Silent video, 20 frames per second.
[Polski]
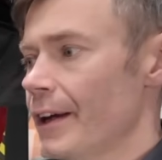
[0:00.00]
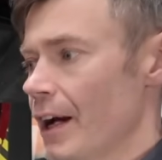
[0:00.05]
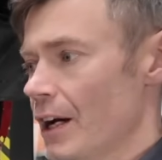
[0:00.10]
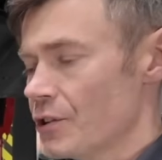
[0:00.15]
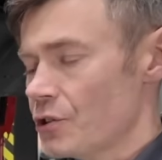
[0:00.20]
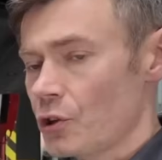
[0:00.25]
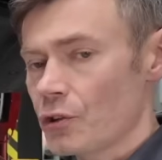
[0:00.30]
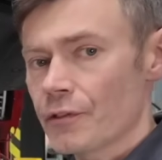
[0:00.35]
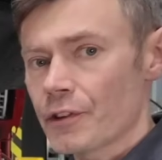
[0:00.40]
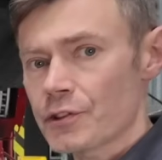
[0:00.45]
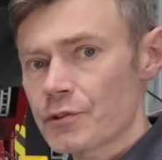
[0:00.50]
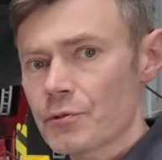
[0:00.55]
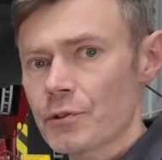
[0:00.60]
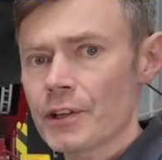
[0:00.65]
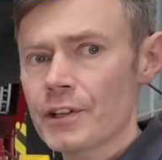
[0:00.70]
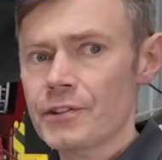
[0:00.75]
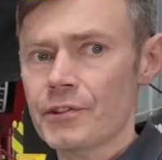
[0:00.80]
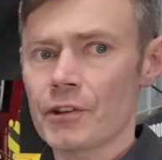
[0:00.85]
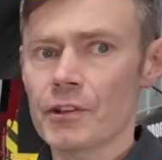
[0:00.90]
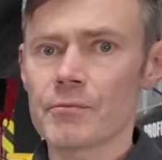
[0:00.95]
Aczkolwiek z
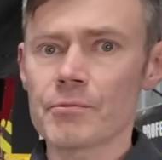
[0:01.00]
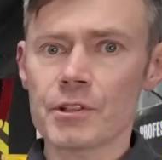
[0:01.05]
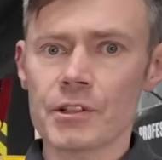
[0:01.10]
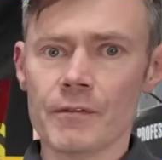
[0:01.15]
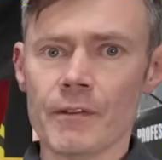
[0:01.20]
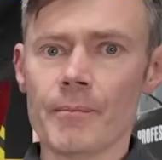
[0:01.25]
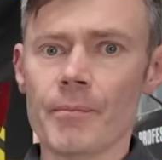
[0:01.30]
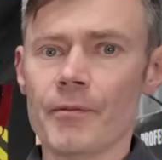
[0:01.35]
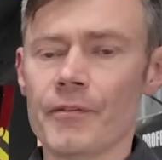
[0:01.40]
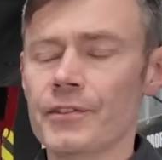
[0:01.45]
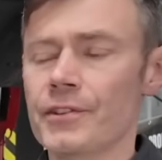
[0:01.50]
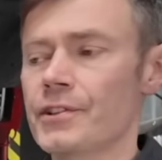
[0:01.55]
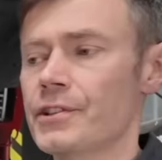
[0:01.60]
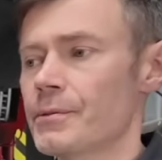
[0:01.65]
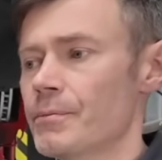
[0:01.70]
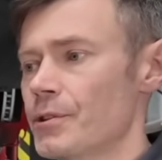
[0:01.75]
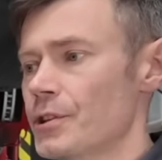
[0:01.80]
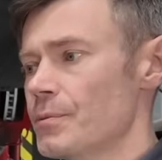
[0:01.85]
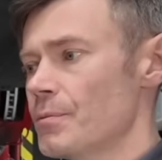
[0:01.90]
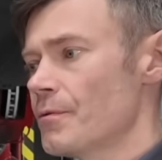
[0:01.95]
drugiej strony muszę Wam powiedzieć, że
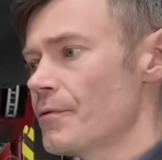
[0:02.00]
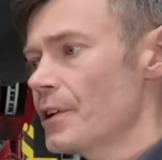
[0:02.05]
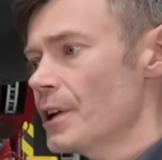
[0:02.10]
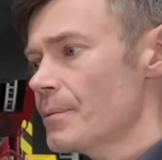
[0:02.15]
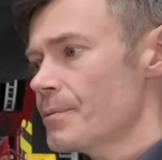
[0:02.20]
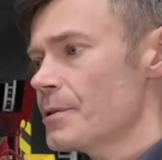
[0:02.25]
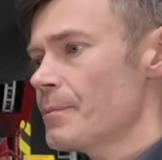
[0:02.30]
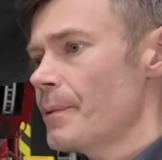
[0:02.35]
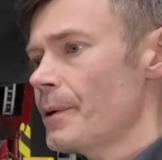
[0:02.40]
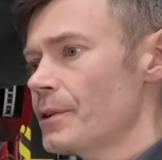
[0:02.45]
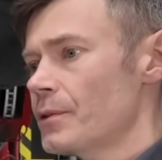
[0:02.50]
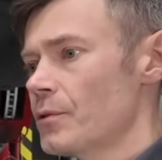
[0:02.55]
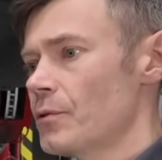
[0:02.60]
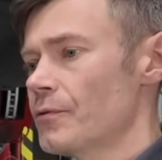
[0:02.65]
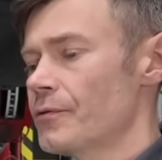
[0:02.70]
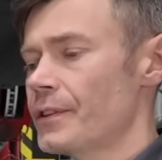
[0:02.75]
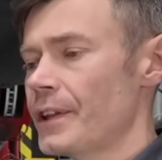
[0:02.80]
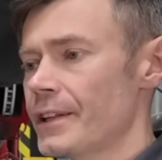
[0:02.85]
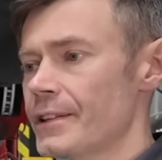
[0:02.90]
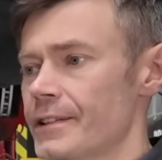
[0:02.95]
mieliśmy wiele
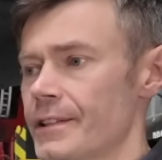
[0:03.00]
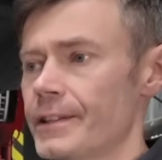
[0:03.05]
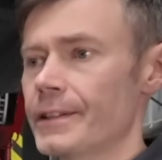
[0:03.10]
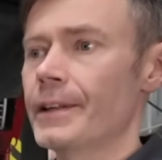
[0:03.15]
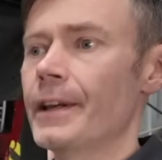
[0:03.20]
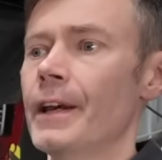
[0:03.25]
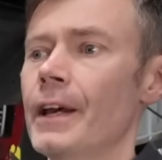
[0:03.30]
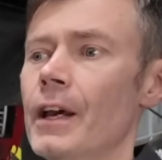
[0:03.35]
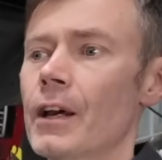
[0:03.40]
przypadków Tesli,